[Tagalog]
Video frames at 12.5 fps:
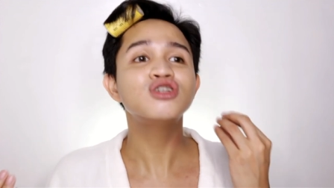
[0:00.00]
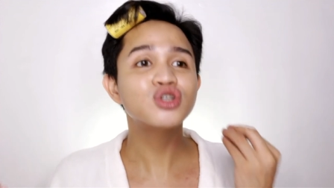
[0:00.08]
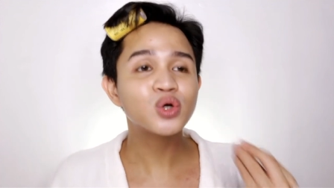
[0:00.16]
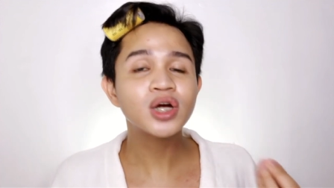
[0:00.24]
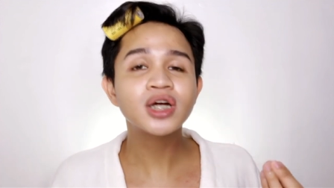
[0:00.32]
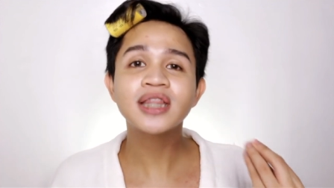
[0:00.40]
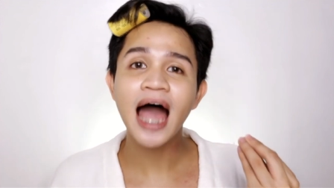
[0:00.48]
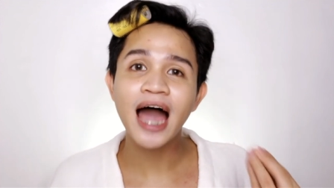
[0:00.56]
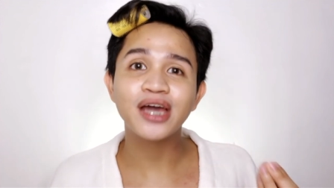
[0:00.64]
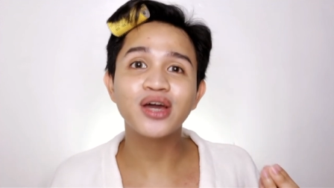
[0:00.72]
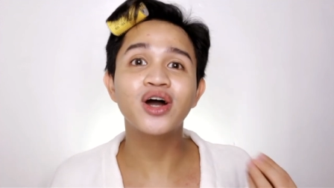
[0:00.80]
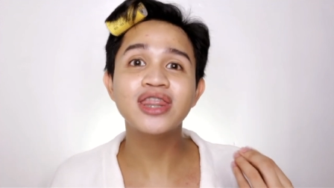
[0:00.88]
sure
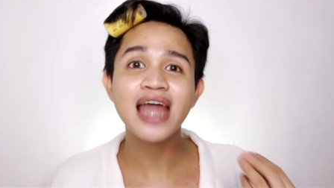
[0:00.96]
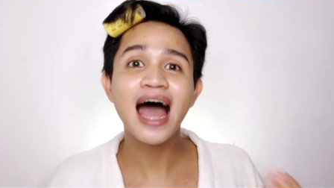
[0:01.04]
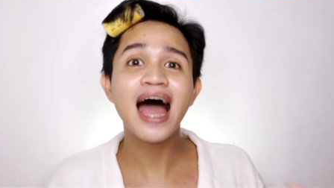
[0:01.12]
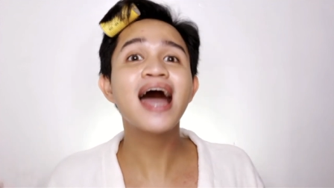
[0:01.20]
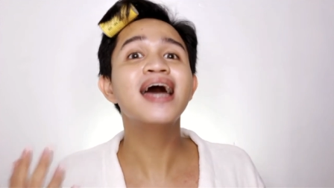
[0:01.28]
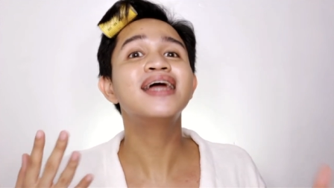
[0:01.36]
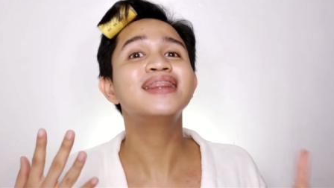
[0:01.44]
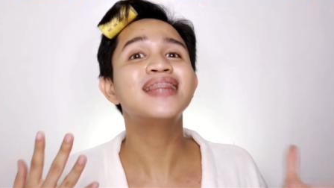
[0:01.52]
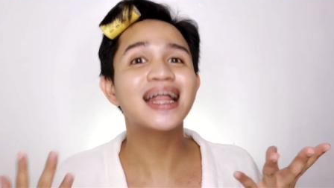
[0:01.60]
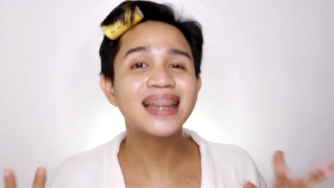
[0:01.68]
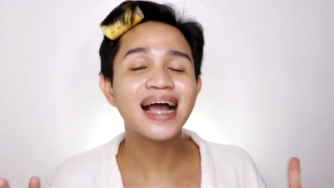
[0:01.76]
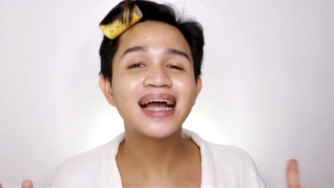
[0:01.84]
tayo na
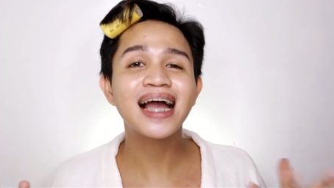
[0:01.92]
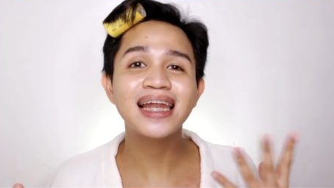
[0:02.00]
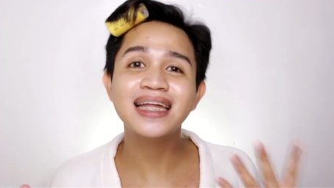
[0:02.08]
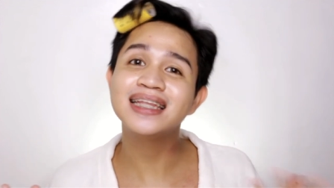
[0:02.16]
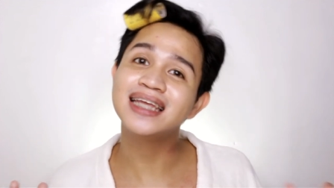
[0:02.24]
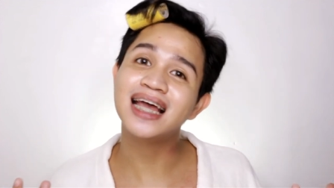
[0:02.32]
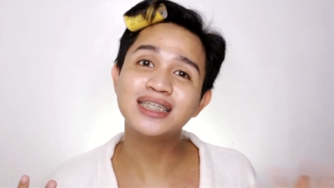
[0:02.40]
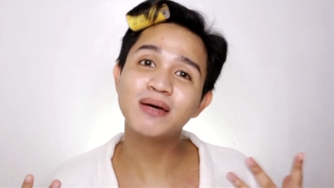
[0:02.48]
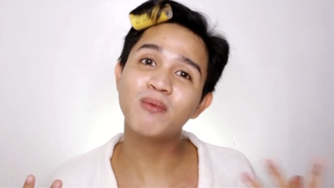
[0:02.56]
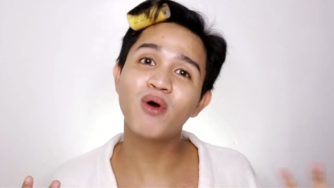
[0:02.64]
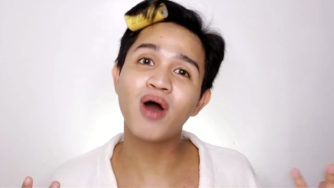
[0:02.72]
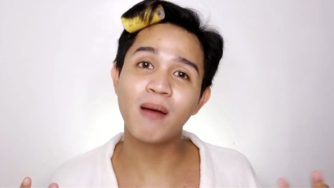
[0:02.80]
tatanggalin niya
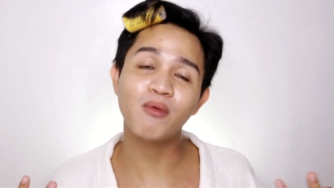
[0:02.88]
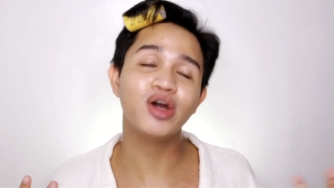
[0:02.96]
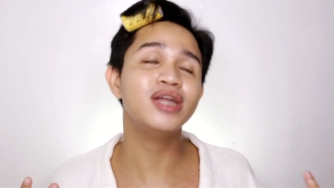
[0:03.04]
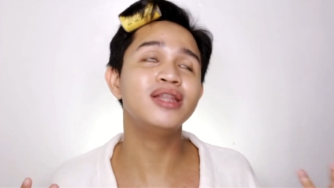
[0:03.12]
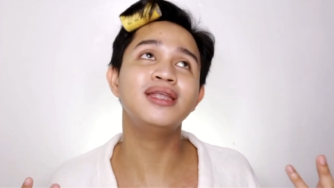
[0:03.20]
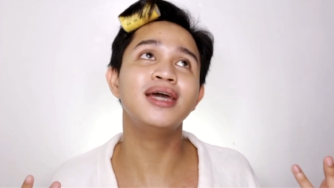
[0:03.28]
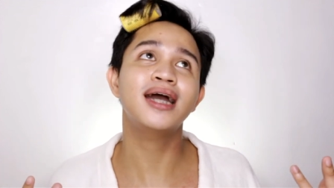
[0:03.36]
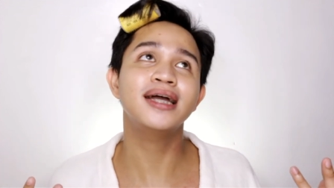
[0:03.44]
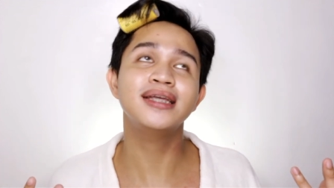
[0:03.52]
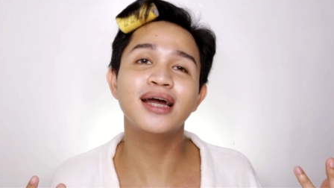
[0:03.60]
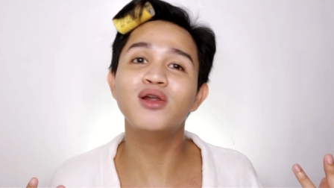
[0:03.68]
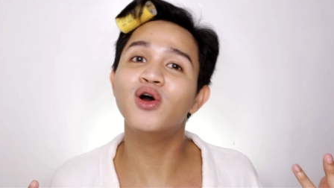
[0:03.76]
sa mukha mo, hindi
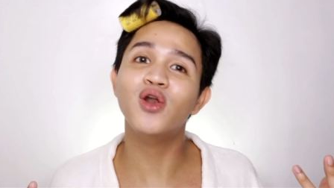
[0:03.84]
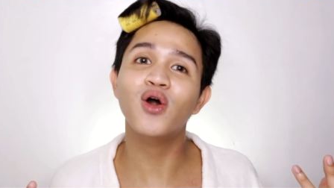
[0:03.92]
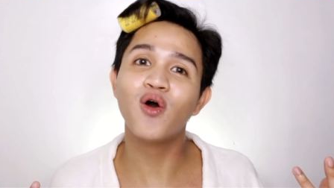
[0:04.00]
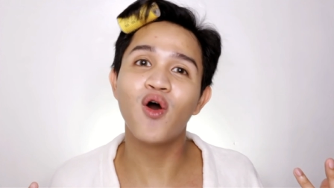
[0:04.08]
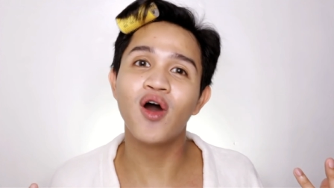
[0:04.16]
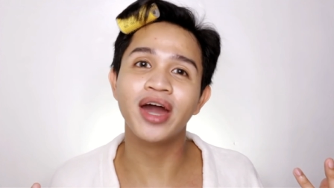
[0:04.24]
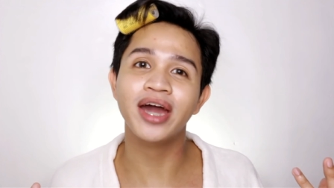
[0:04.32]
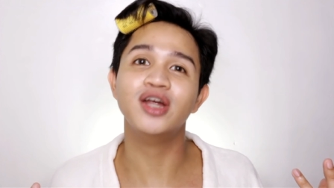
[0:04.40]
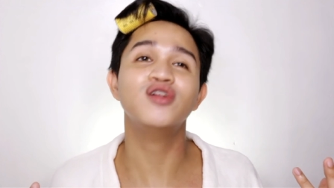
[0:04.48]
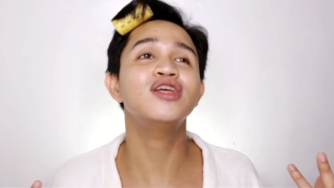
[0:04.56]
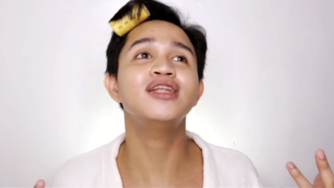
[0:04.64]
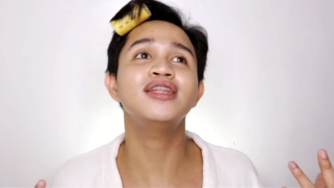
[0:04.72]
ka niya
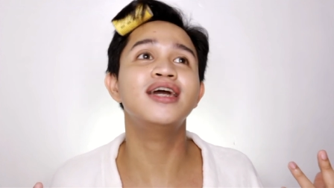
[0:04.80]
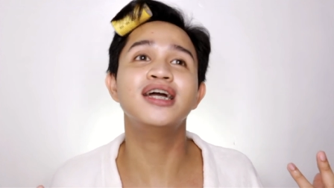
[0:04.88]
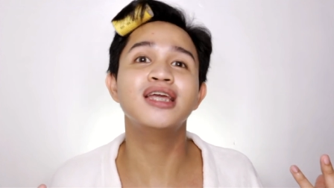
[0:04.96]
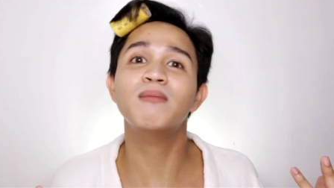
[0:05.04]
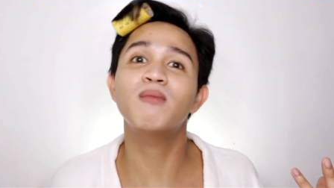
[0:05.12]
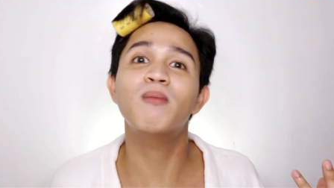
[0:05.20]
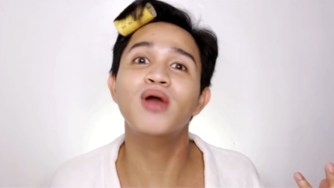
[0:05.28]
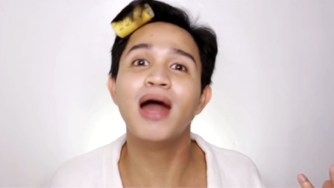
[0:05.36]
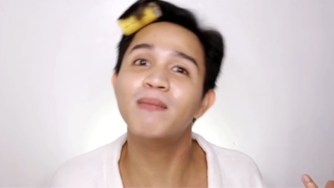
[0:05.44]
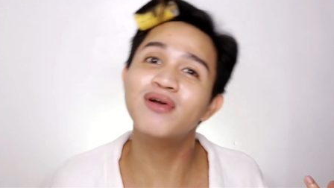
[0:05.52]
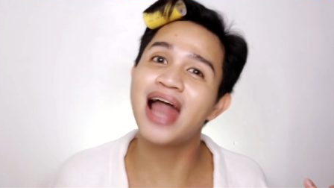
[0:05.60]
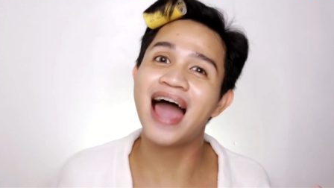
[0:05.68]
lolokohin at hindi ka niya
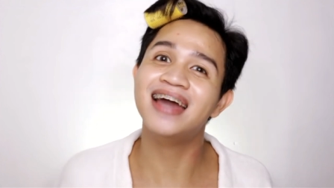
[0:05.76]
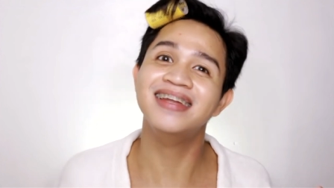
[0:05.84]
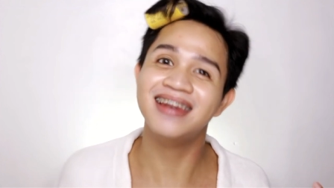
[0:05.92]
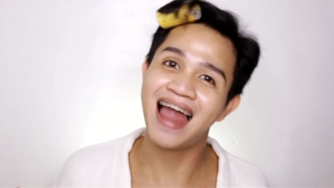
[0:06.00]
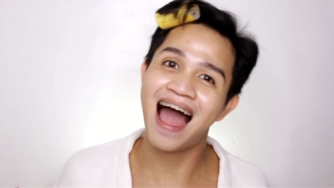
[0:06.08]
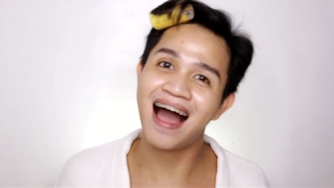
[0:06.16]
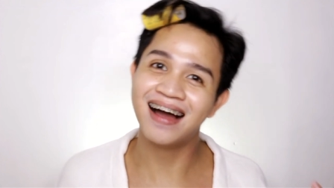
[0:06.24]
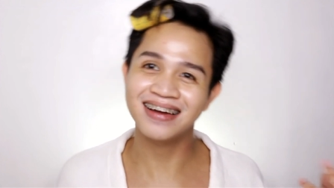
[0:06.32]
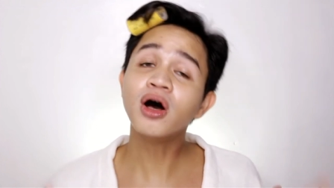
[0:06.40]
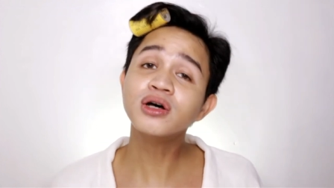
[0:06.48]
bubula-bulahin lang.